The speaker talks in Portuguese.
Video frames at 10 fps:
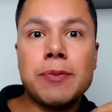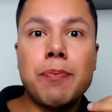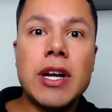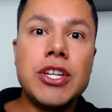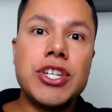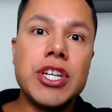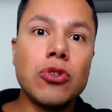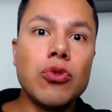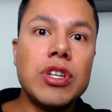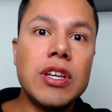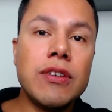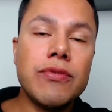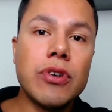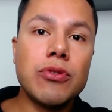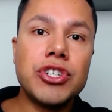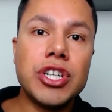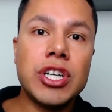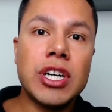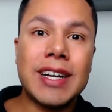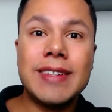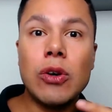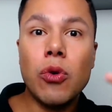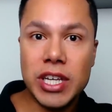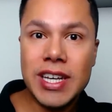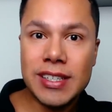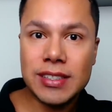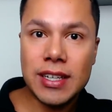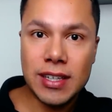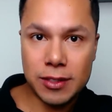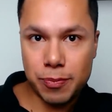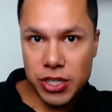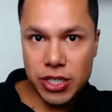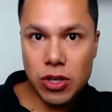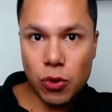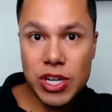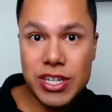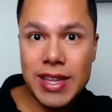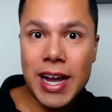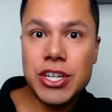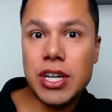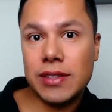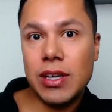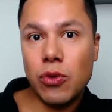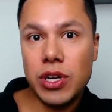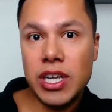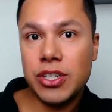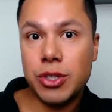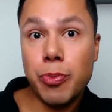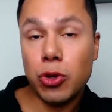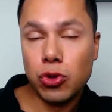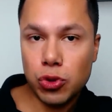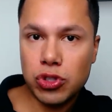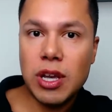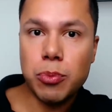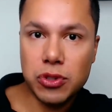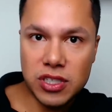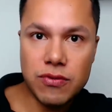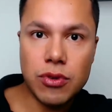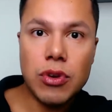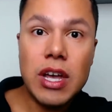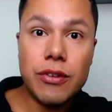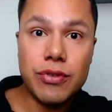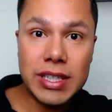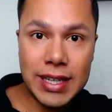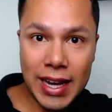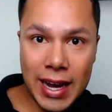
expandindo o nível de categorias, está né? Tá expandindo a quantidade de categorias de produtos que é possível vender